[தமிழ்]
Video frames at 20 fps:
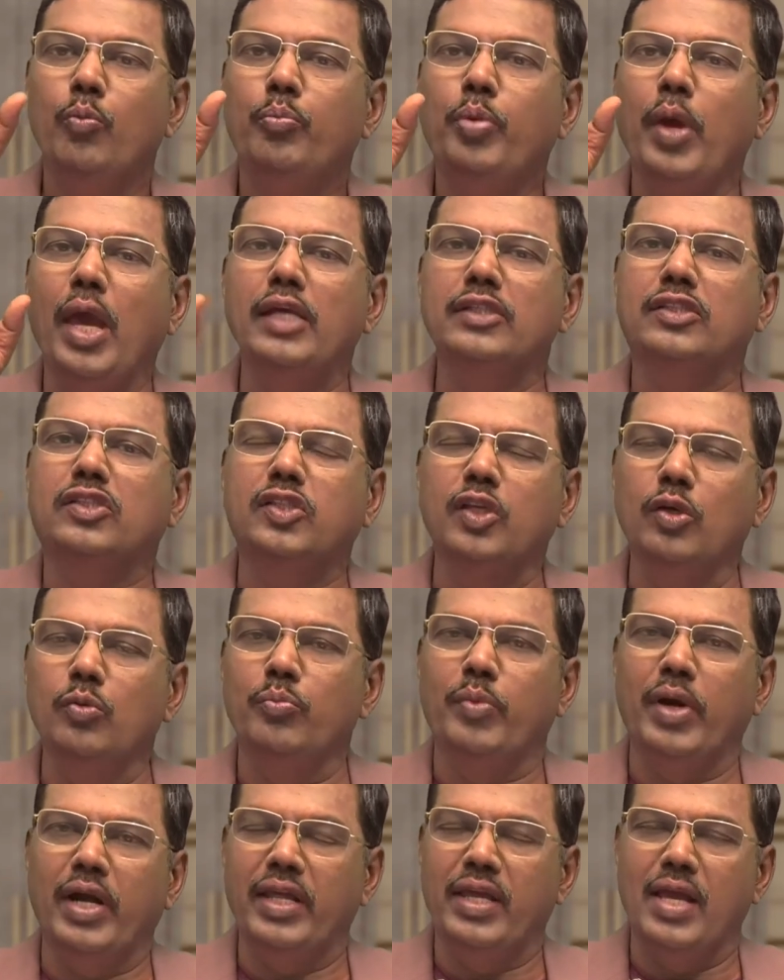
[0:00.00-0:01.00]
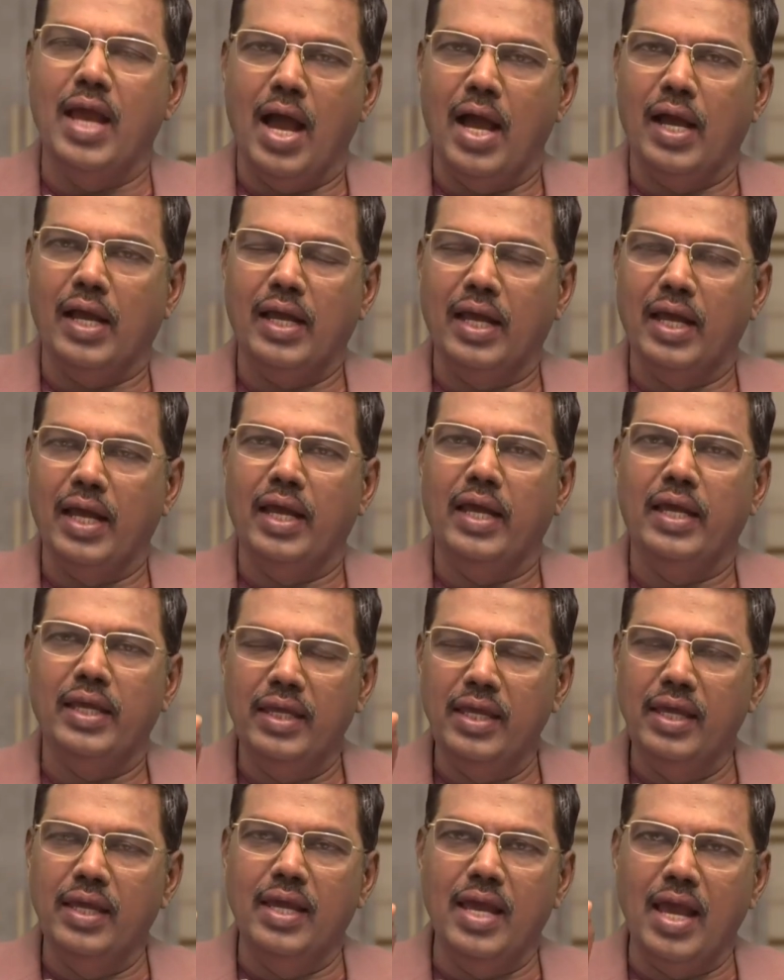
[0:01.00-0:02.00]
பேசும்படியாக
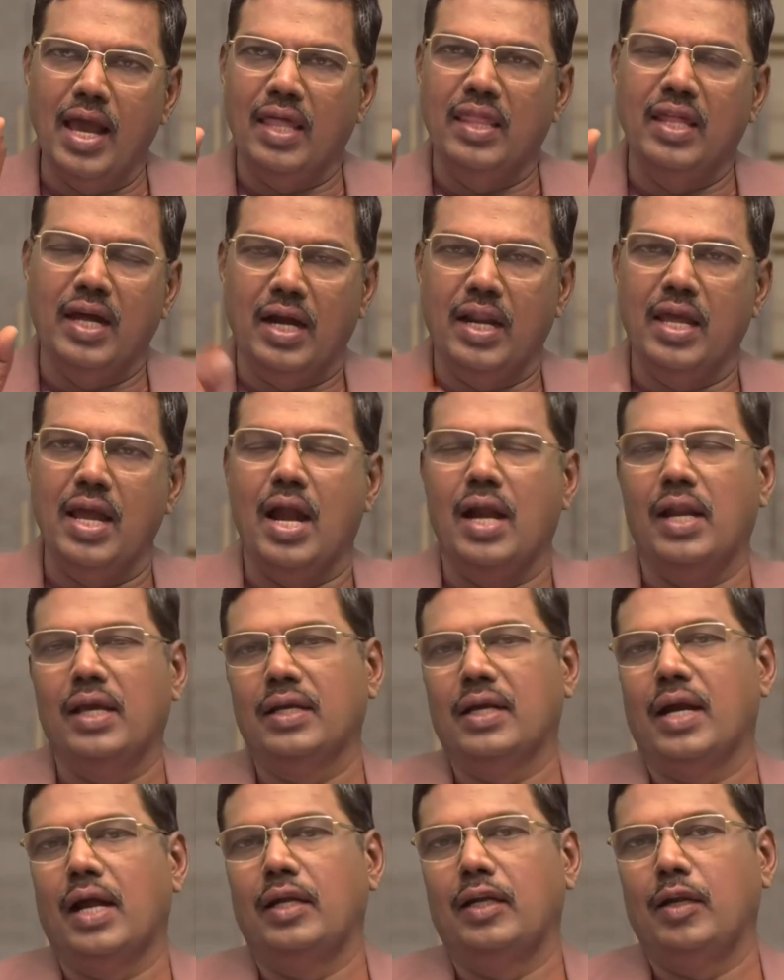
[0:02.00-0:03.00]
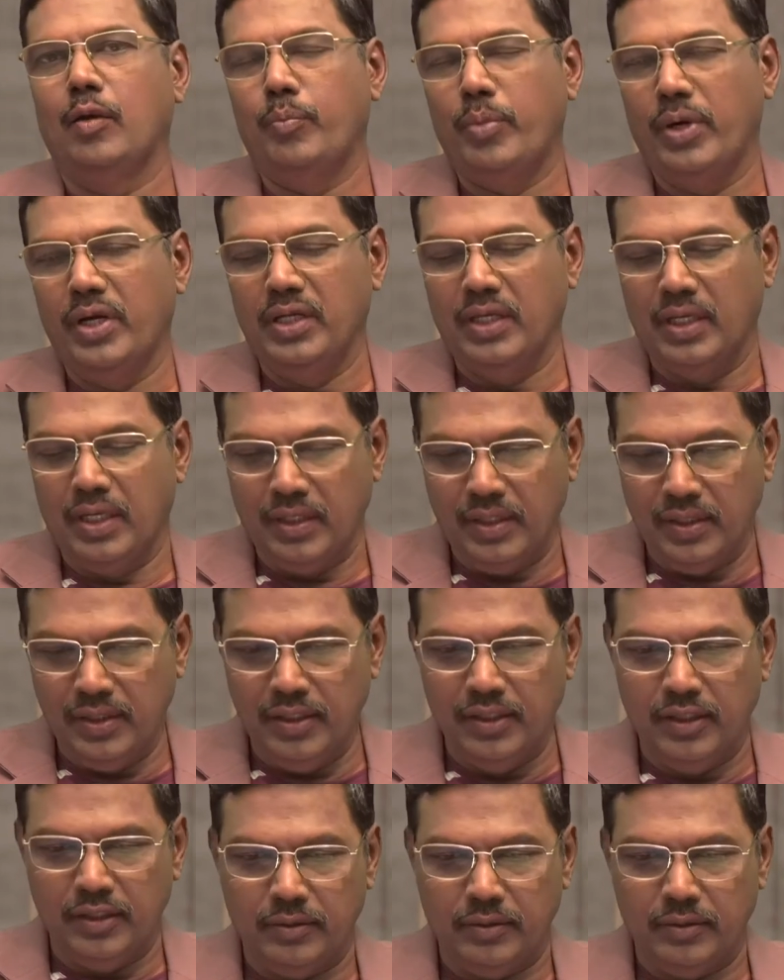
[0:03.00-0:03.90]
இங்கே அது அடையாளம் காட்டப்படுகிறது